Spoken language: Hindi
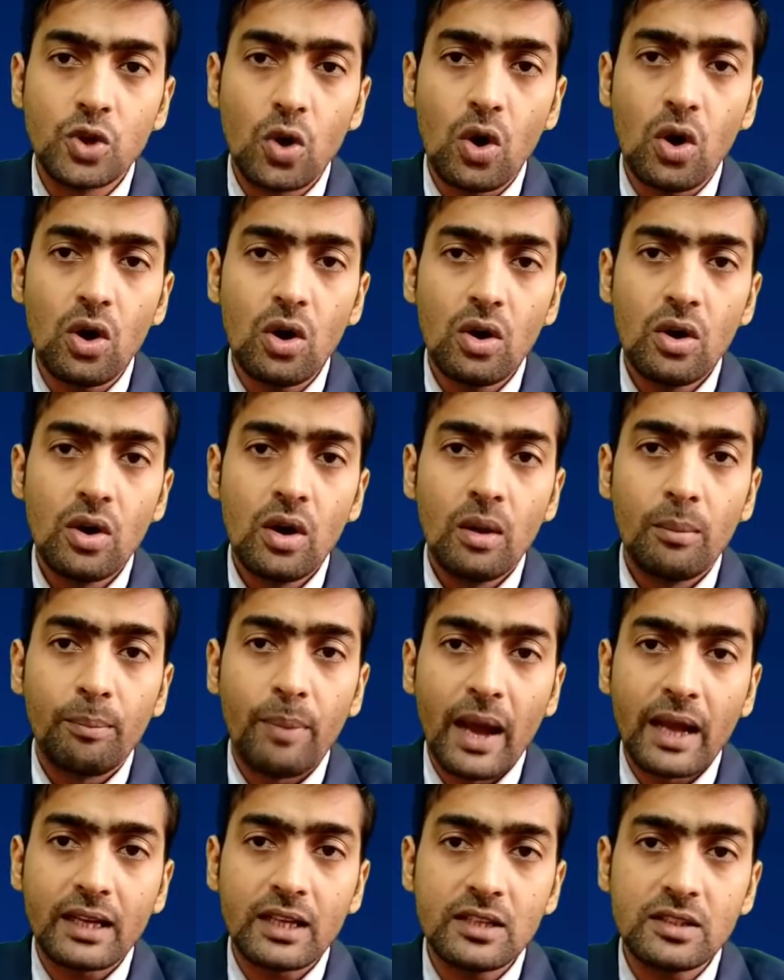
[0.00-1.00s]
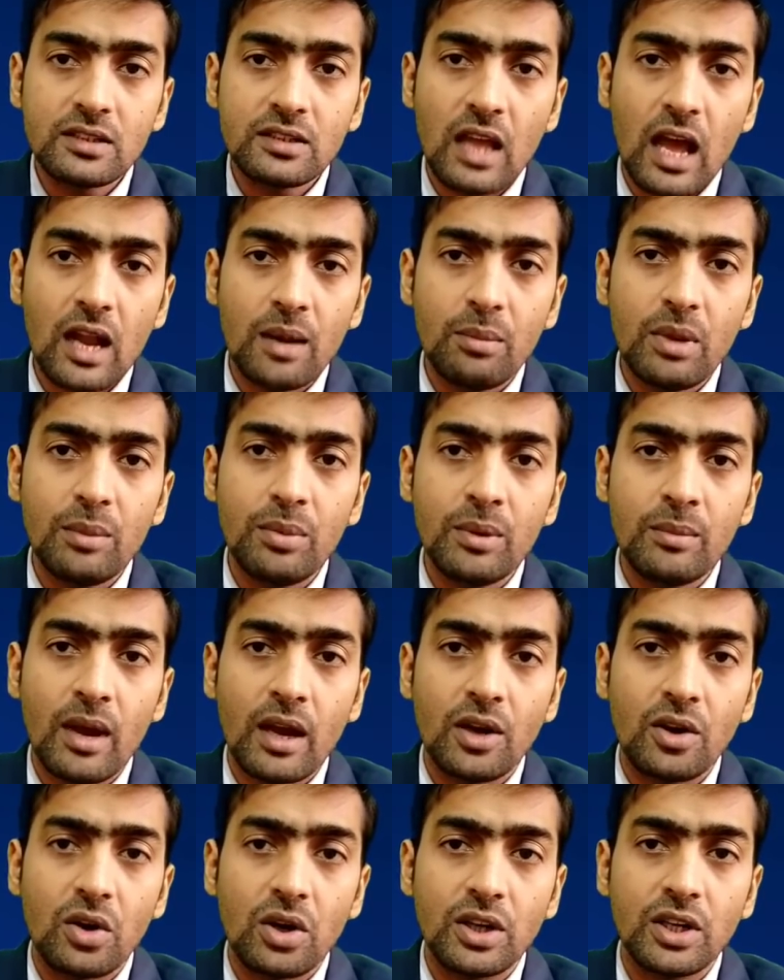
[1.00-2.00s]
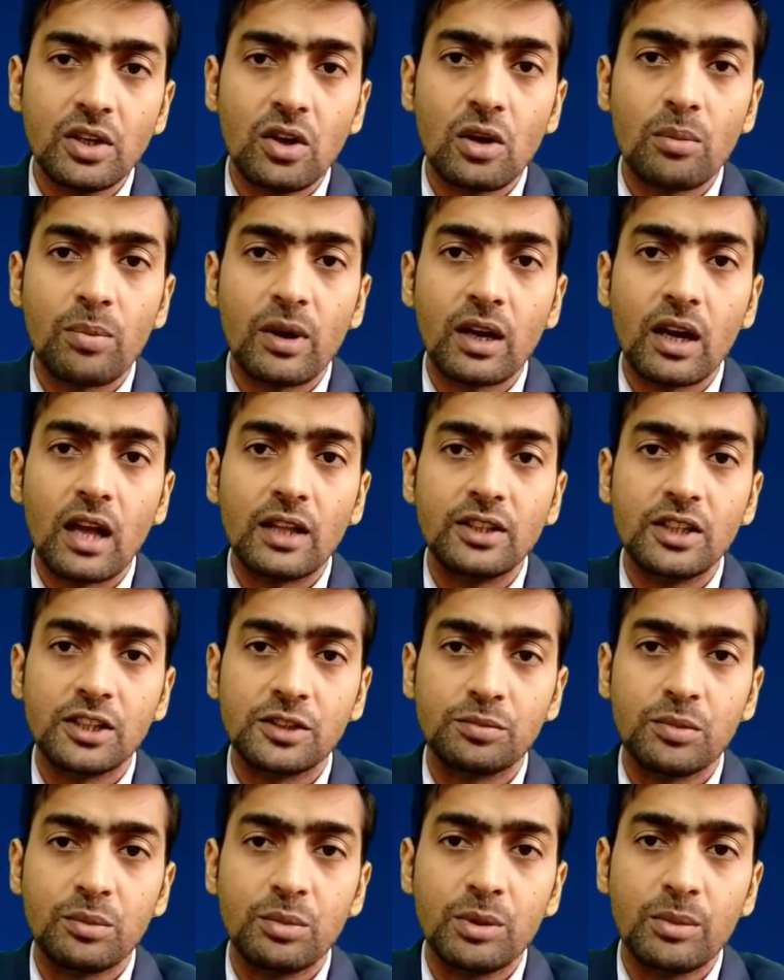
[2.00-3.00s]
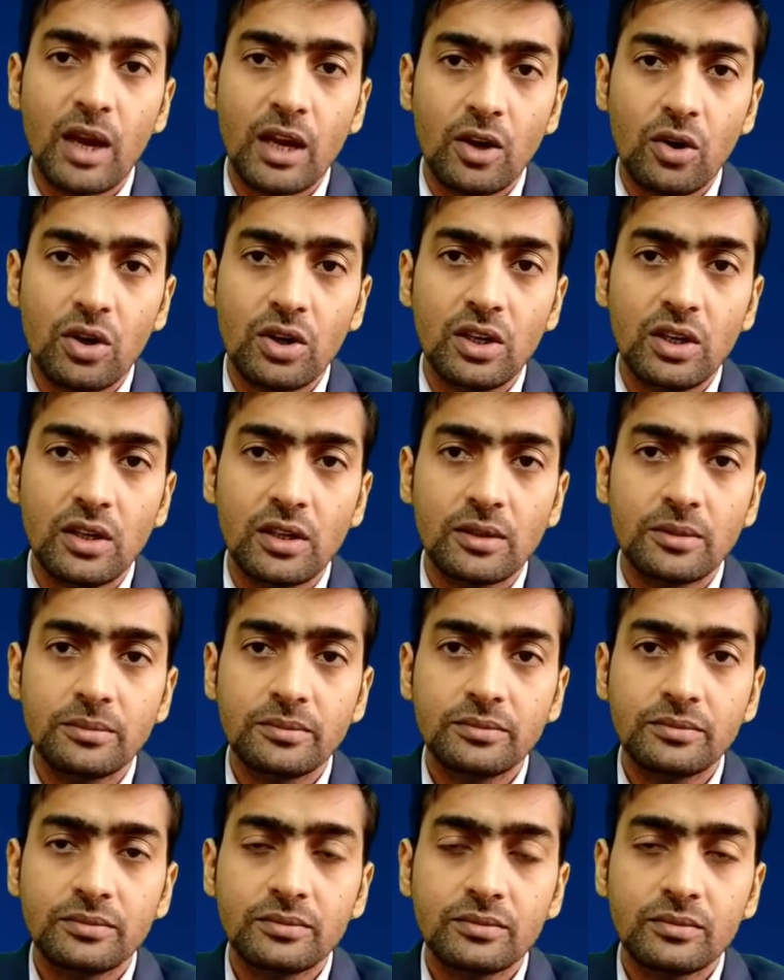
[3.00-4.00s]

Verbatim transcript: जो पाकिस्तान में भी माइनॉरिटी और बांग्लादेश में भी माइनॉरिटी हैं